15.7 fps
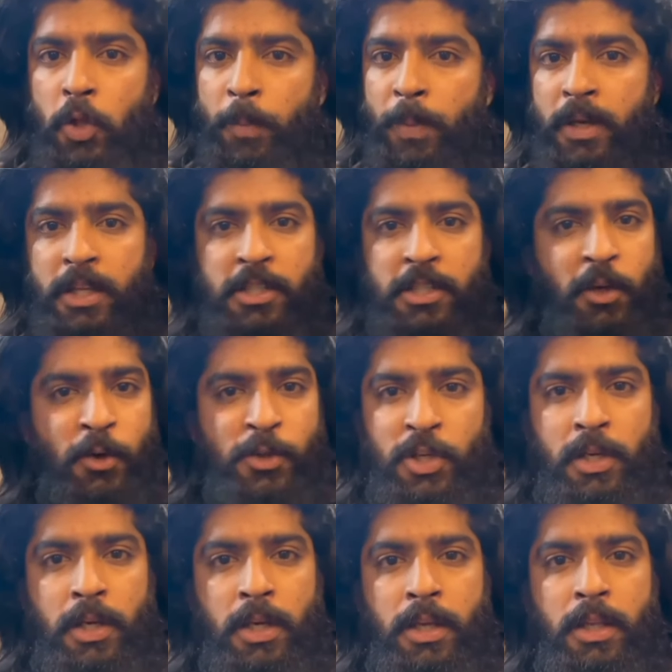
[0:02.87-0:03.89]
तो फिर किसी को
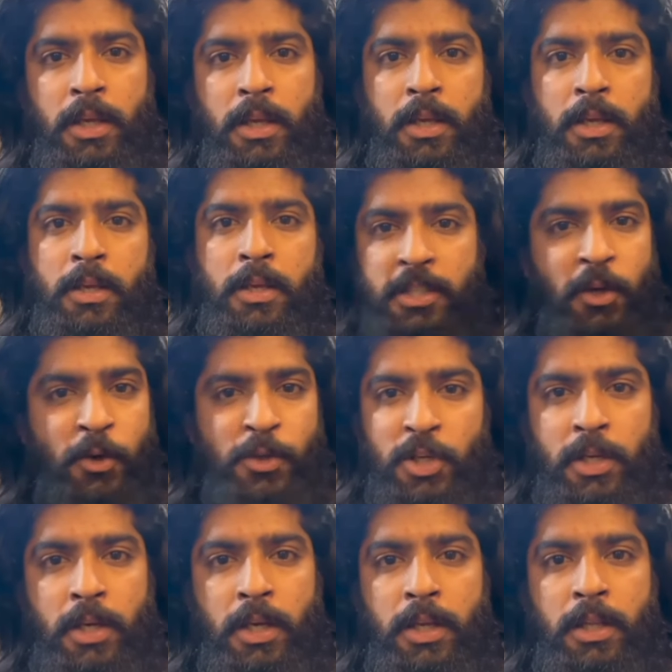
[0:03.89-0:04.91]
जीने नहीं देंगे किसी को
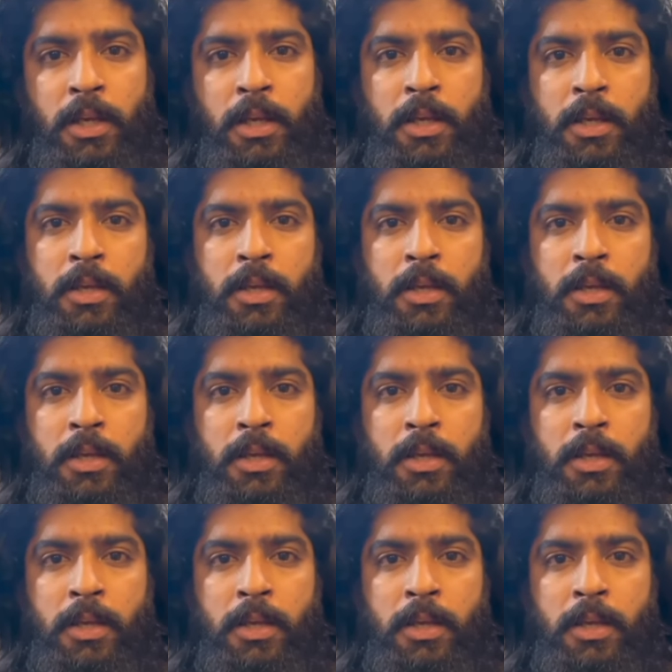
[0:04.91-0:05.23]
जीने नहीं